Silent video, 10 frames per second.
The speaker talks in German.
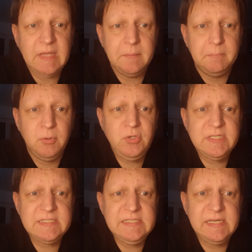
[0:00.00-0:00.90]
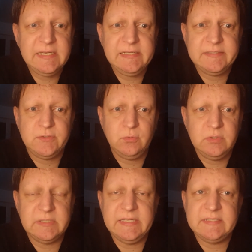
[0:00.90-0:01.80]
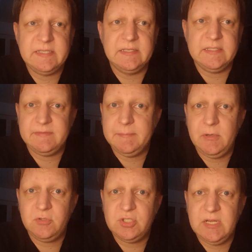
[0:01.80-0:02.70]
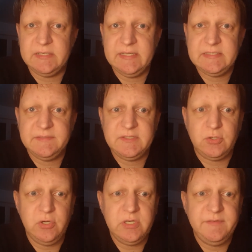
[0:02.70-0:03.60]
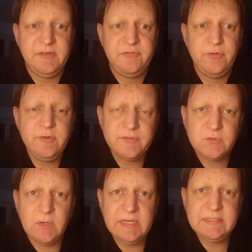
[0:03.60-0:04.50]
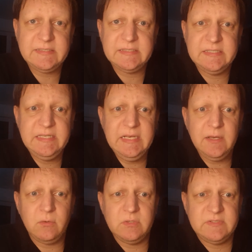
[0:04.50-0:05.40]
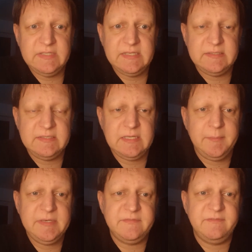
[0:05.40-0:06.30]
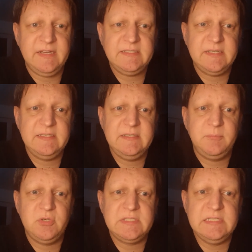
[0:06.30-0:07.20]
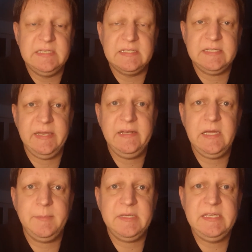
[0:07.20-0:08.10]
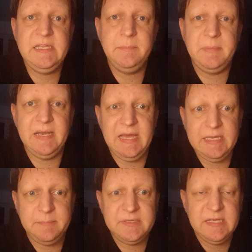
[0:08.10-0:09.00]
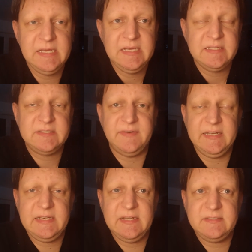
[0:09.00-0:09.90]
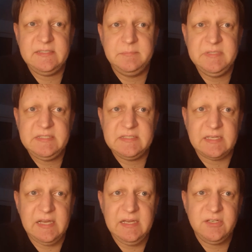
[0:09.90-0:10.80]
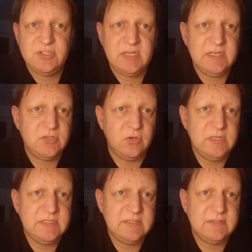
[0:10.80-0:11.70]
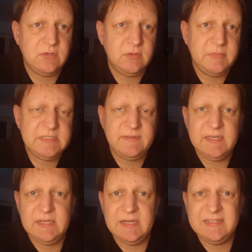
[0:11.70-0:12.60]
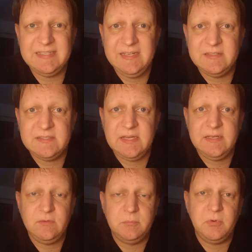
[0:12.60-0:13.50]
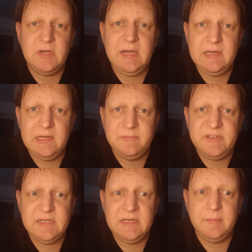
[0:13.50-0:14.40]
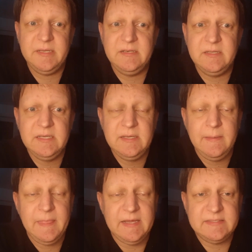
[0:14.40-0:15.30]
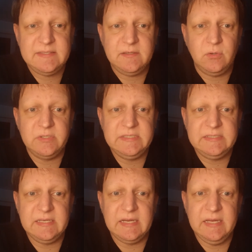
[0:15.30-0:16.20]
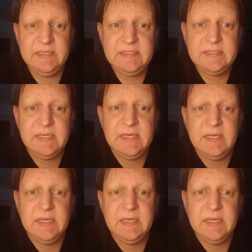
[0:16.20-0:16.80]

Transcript: Bundesliga-Relegationen gestern, das war ein Paukenschlag. Der erste FC Köln gewinnt 5 zu 1 in Kiel und sichert sich damit weiterhin die Bundesliga-Teilnahme. Kiel bleibt zweitklassig, bisschen tragisch nach einer tollen Saison mit zwei Quarantänezeiten und Pokalhalbfinale am Ende hat es dann doch nicht gereicht.